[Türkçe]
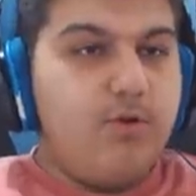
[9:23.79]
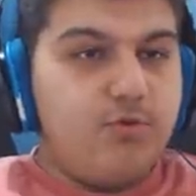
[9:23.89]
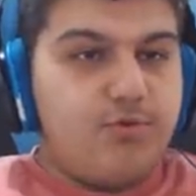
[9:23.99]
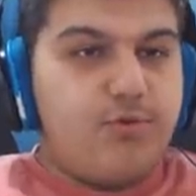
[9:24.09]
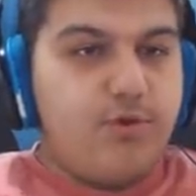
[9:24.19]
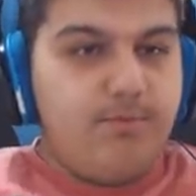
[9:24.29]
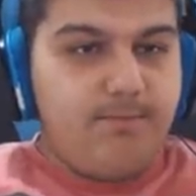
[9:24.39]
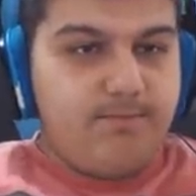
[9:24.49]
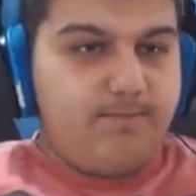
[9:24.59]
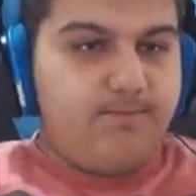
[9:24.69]
Geri
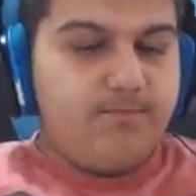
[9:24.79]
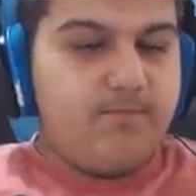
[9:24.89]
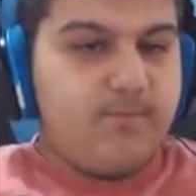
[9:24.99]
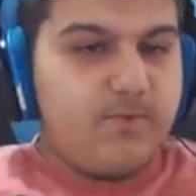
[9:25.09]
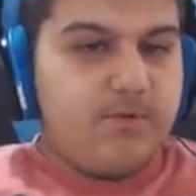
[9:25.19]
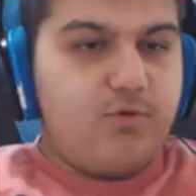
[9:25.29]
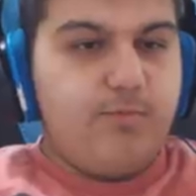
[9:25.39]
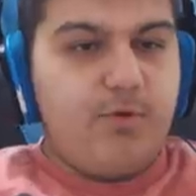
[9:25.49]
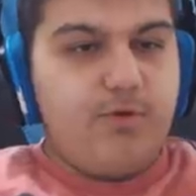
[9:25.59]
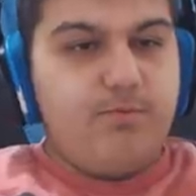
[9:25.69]
kaçamamış ileri gidemedim.
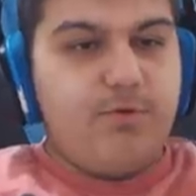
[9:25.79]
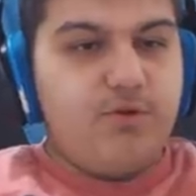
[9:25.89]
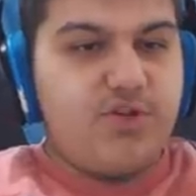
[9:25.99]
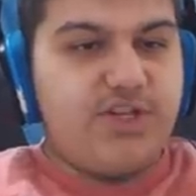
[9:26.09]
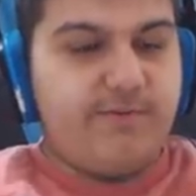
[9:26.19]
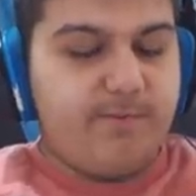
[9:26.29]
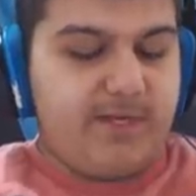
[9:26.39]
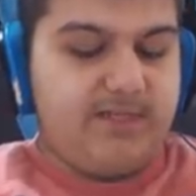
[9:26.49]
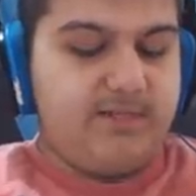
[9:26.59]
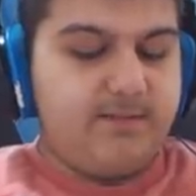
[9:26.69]
Tüm oyun boyu shift
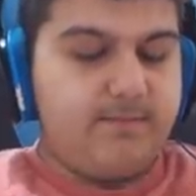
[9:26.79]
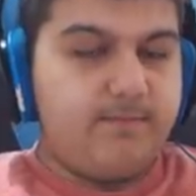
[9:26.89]
bas.